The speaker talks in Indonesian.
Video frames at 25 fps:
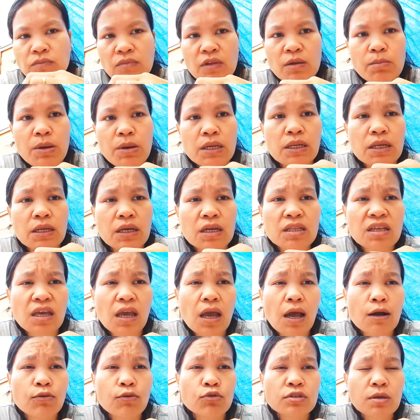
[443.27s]
dibandingkan
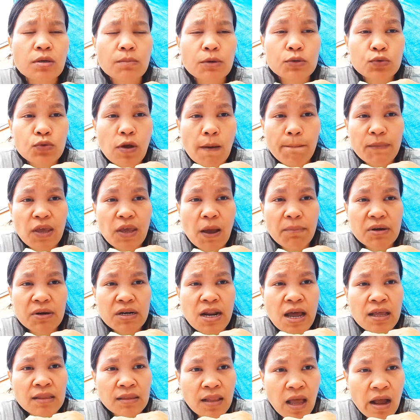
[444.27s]
kayak aku sama suami yang
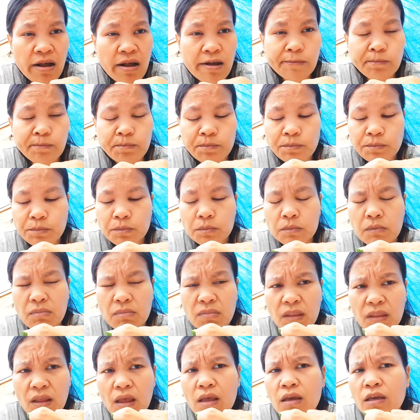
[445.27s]
pendatang
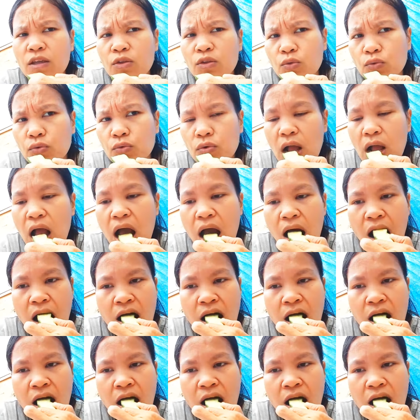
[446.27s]
gitu